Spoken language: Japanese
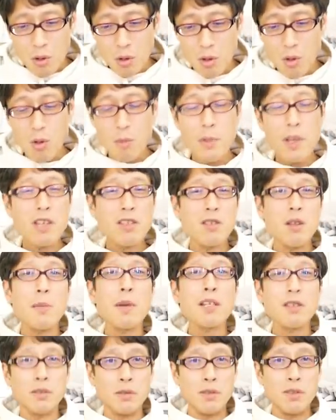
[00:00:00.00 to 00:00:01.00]
共鳴して
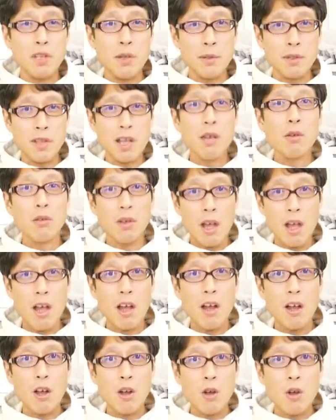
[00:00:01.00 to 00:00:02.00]
ます?してませんよ
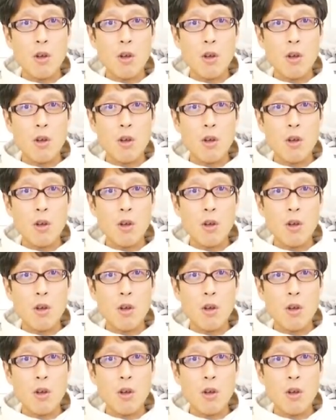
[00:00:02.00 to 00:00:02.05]
ね。